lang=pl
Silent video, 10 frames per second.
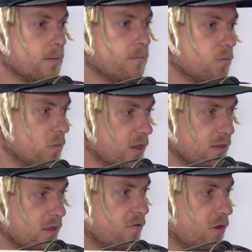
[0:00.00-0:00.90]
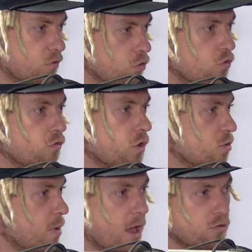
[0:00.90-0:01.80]
tych, tych Francuzów,
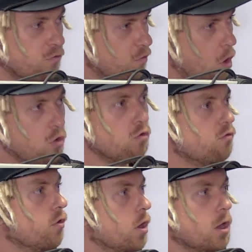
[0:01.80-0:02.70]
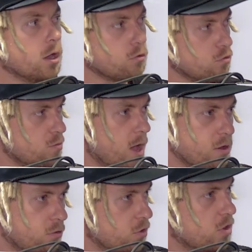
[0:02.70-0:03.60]
Hiszpanów, Włochów, którzy
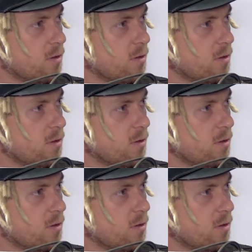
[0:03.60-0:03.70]
mają gdzieś tam